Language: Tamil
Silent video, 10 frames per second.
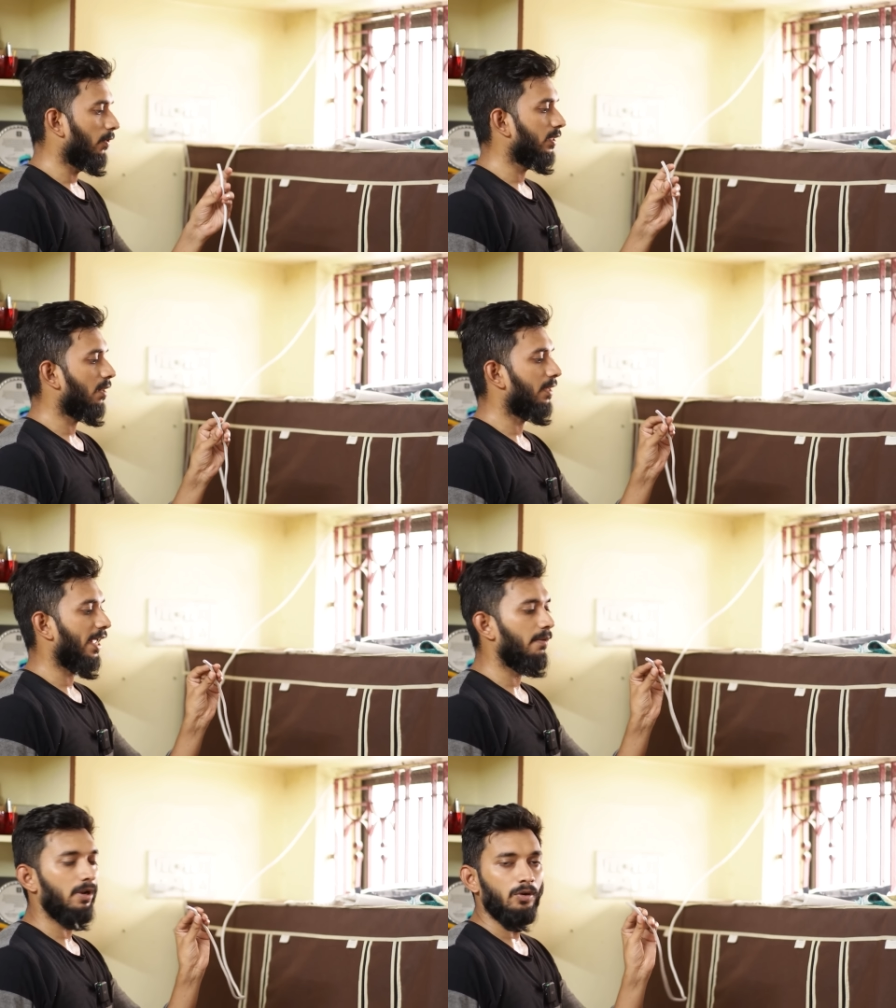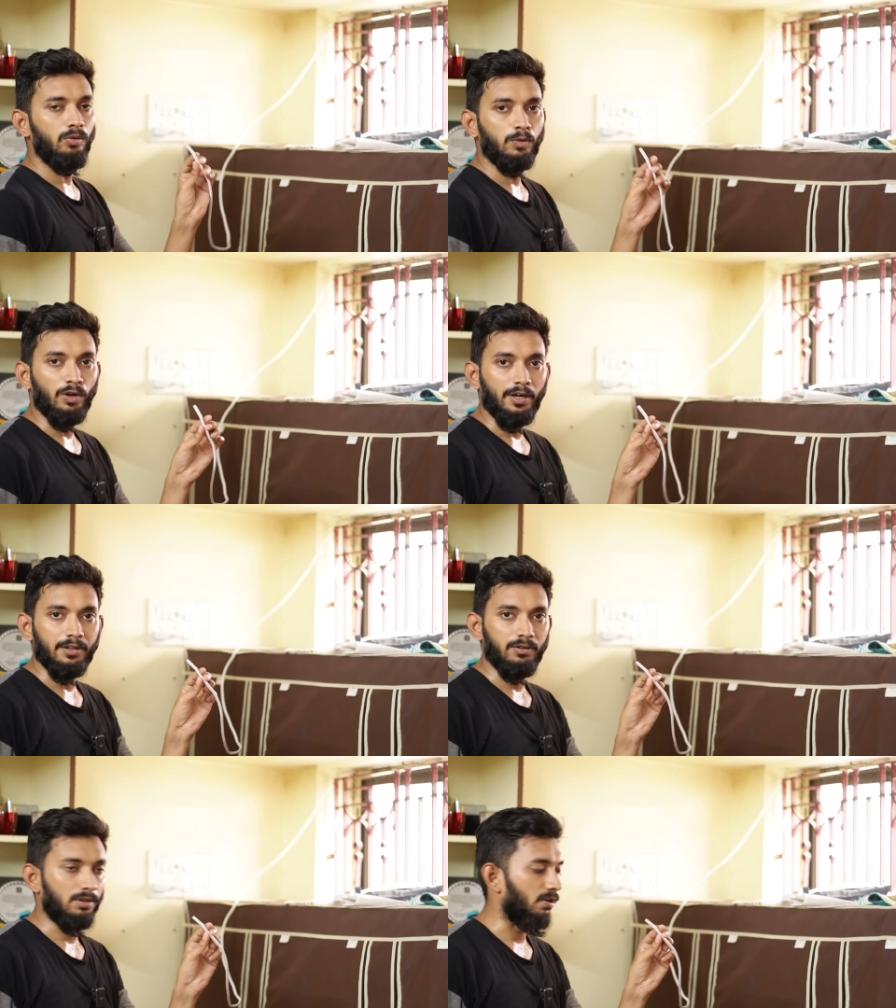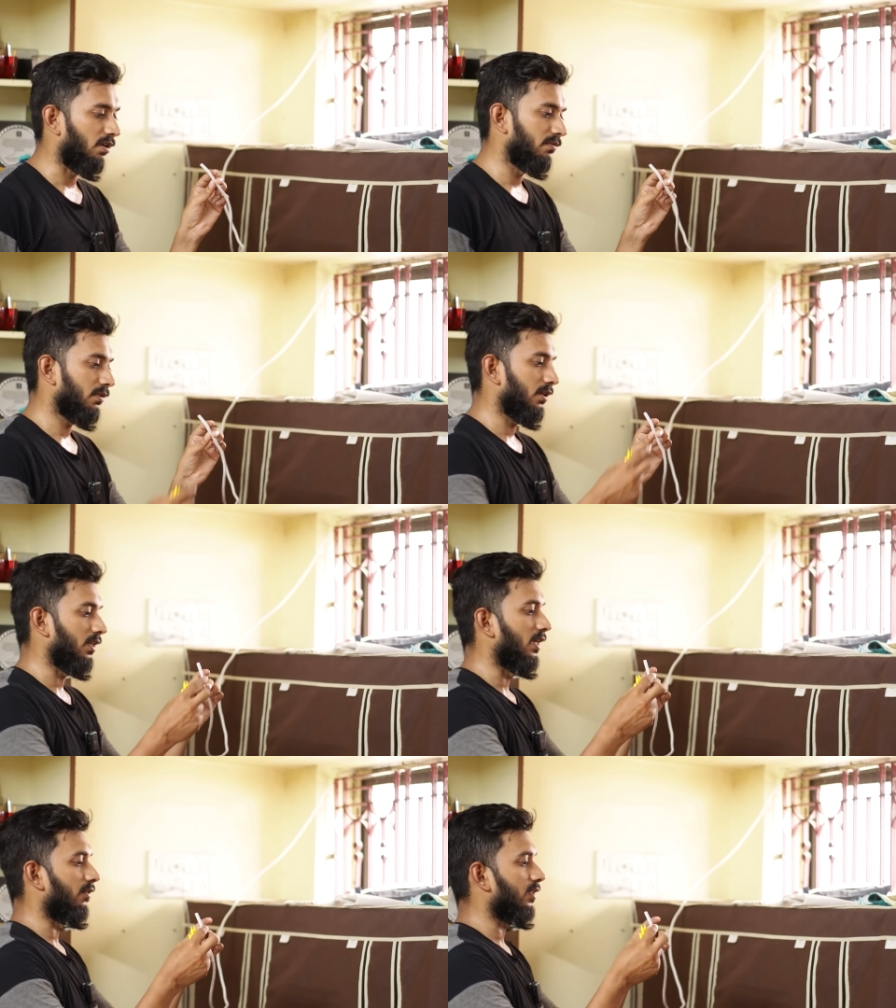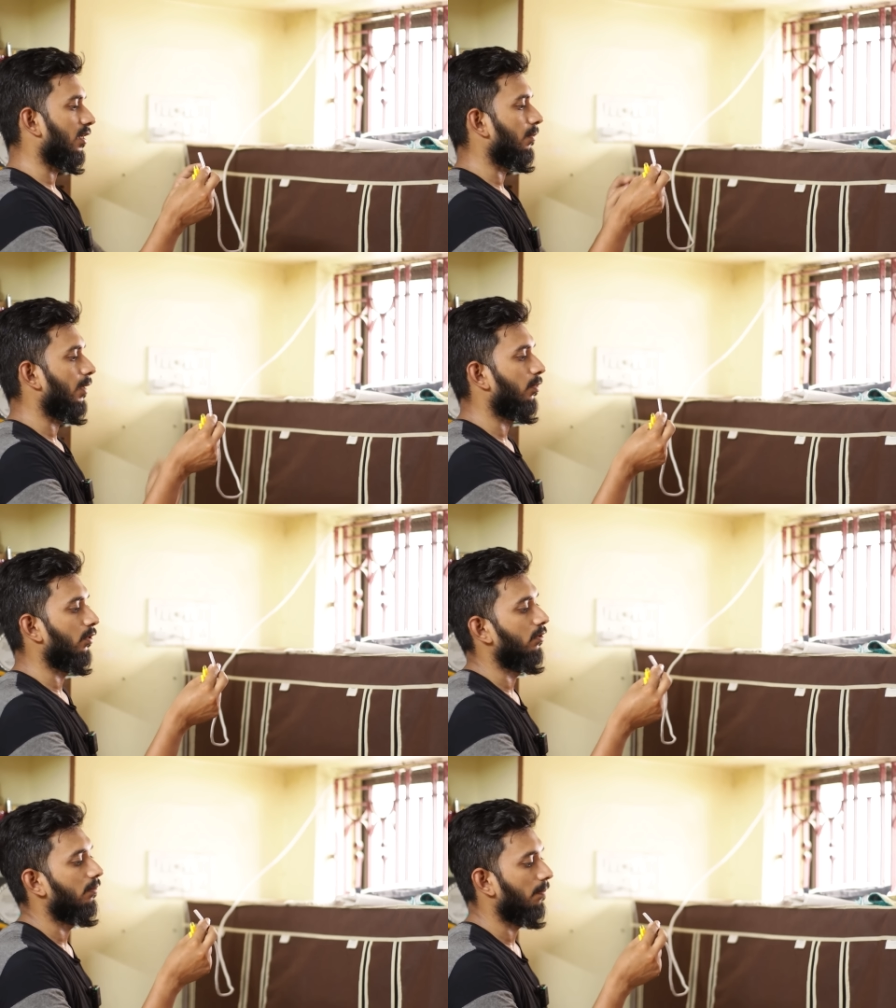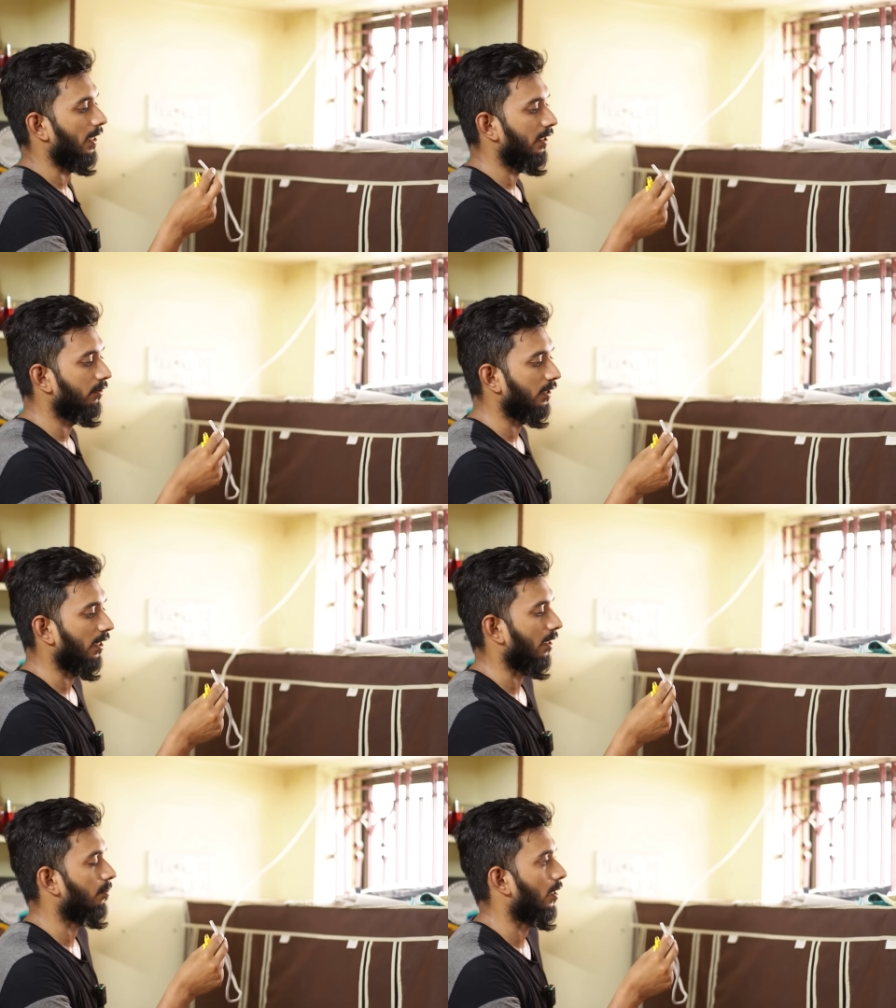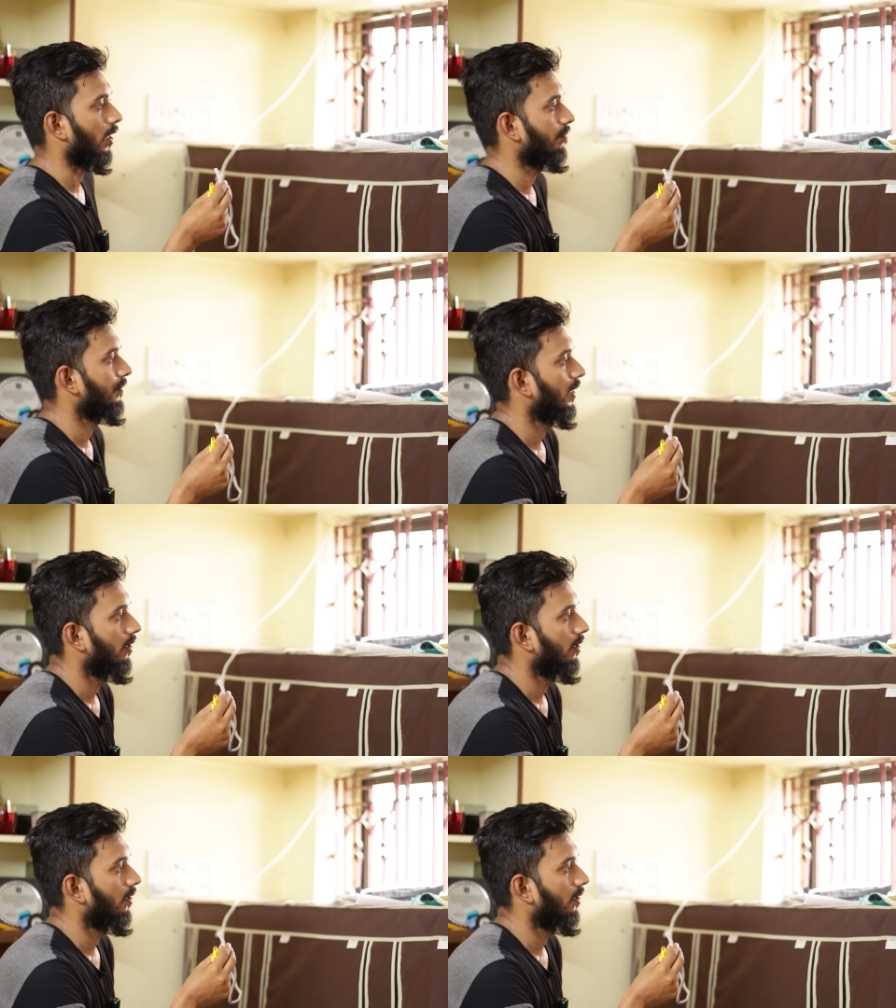இப்போ வந்து நம்ம கேபிளை ரூமுக்குள்ளே எடுத்துகிட்டு வந்துட்டோம் இதில் வந்து நம்ம இப்போ ப்ளக்கை வந்து கனெக்ட் பண்ணலாம்